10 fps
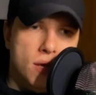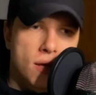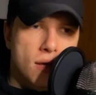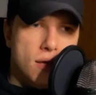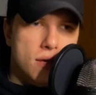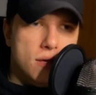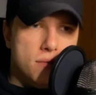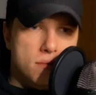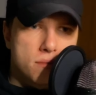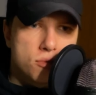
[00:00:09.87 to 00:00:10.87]
I
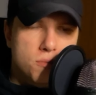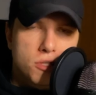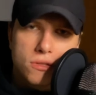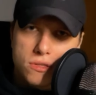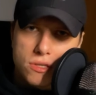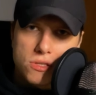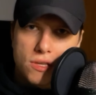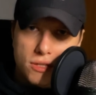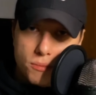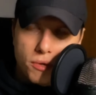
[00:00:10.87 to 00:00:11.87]
brzmi to dosyć
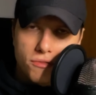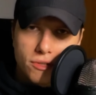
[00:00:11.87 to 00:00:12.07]
nietypowo,